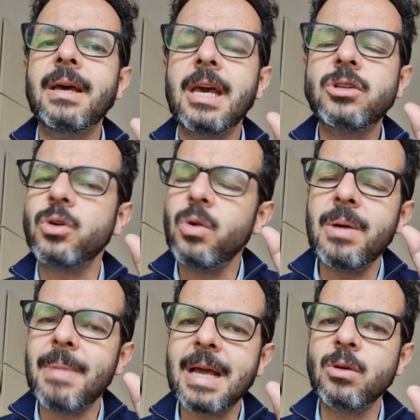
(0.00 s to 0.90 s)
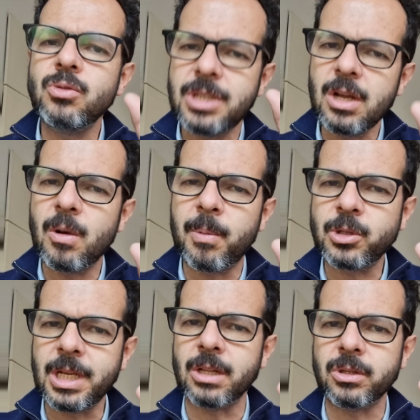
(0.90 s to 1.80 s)
eso no es más que un
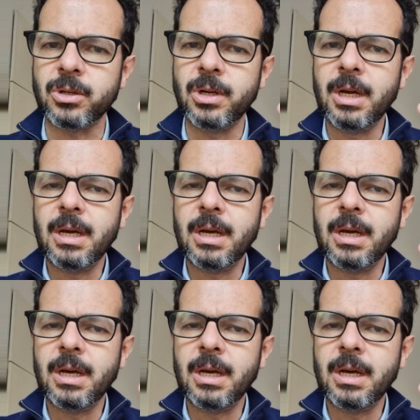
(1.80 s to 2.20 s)
5%,